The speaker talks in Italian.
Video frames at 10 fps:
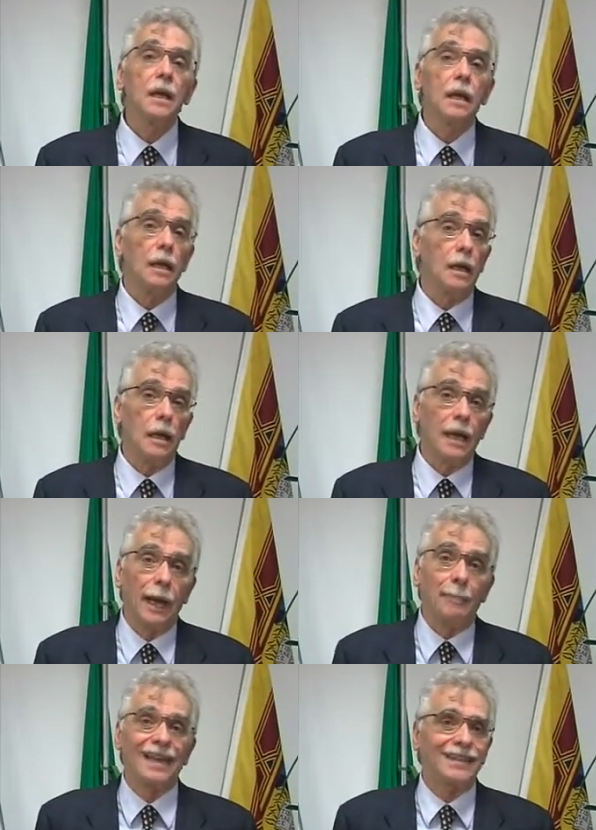eh,
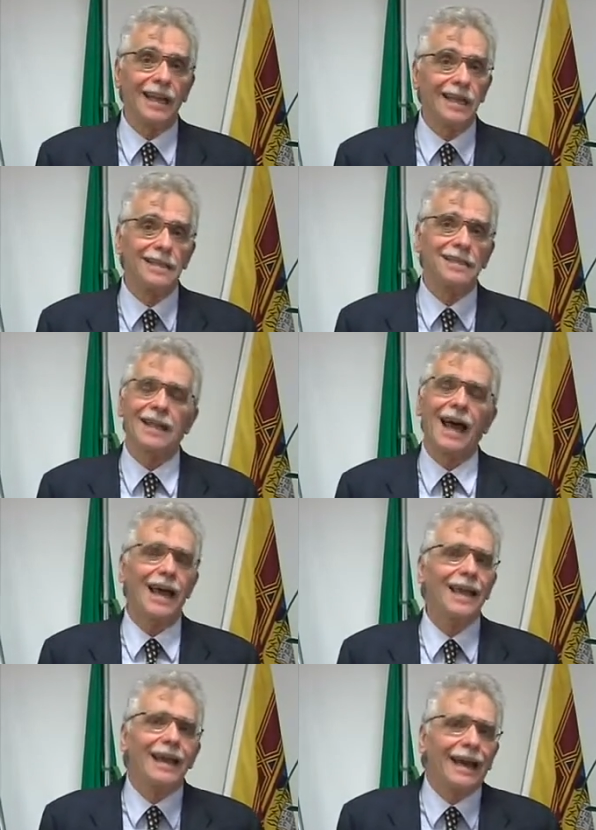la
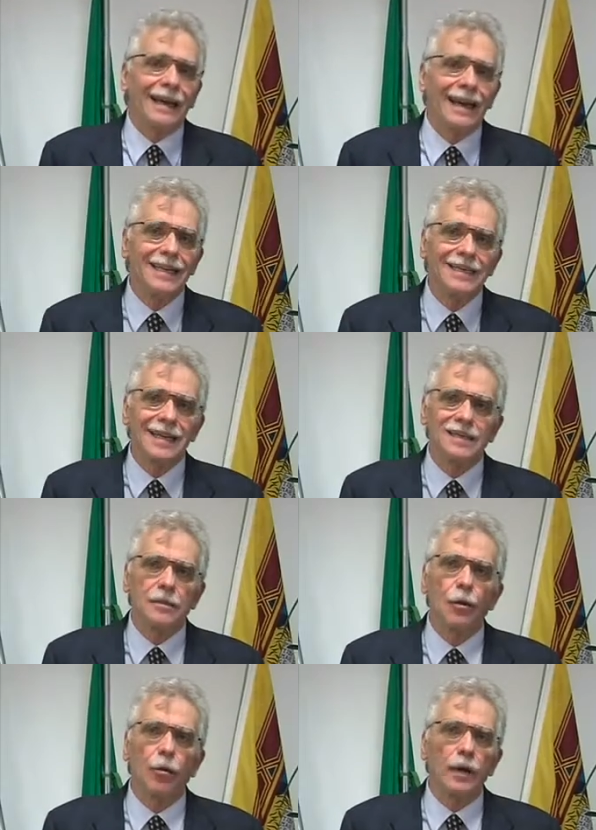partenza e la
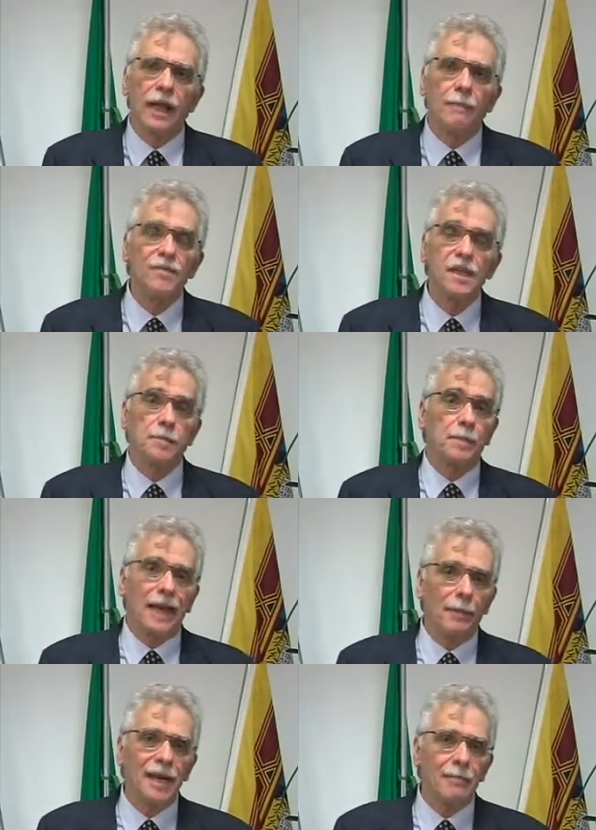realizzazione
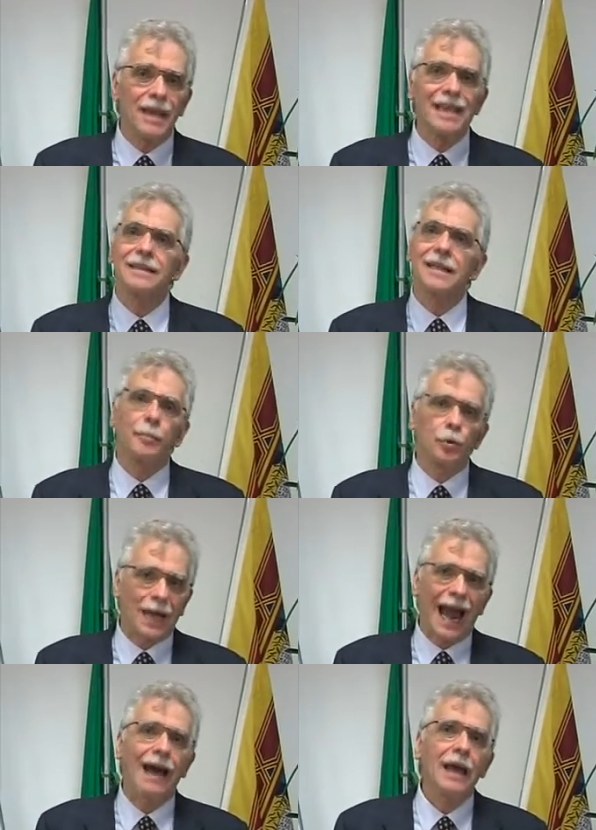sperabilmente
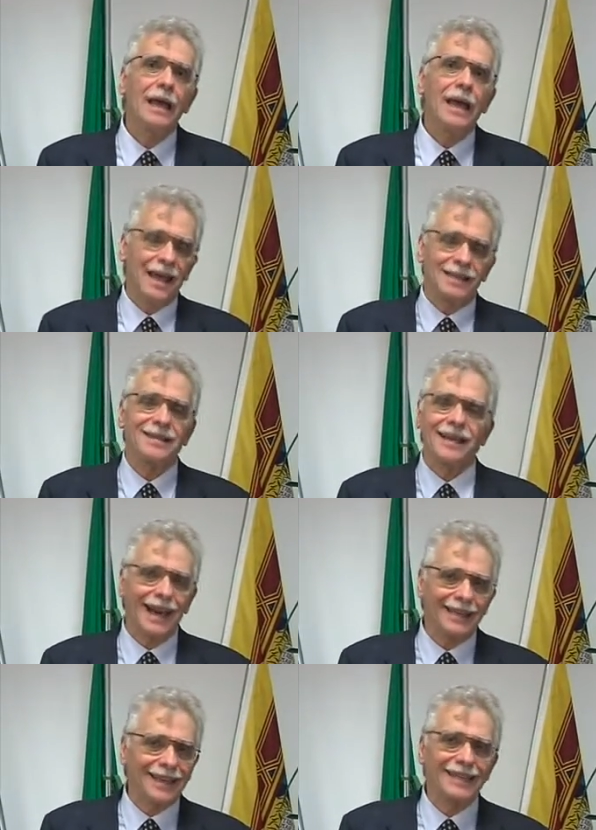potrà essere
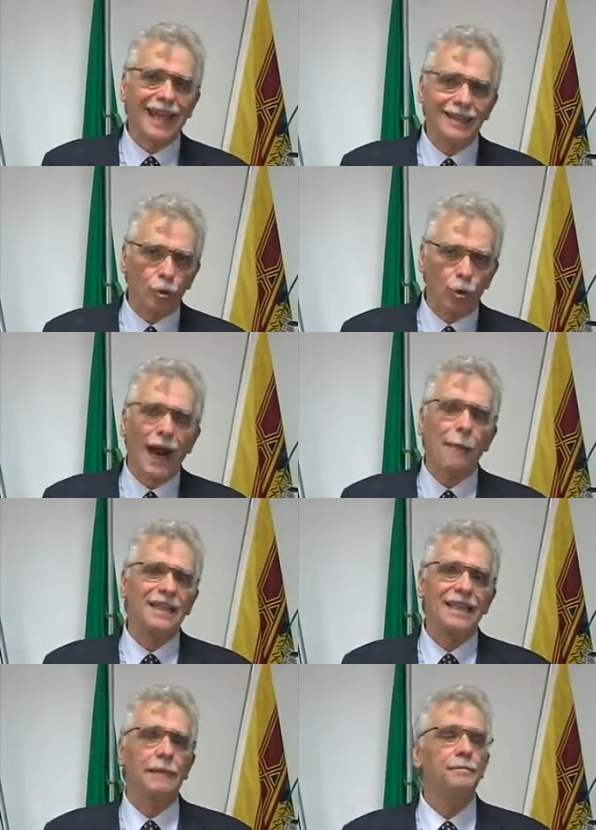altrettanto
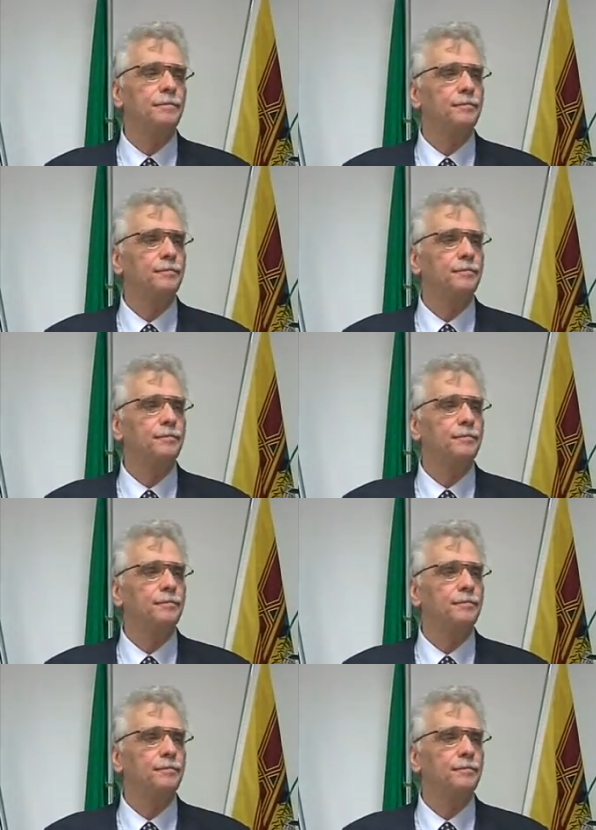rapida.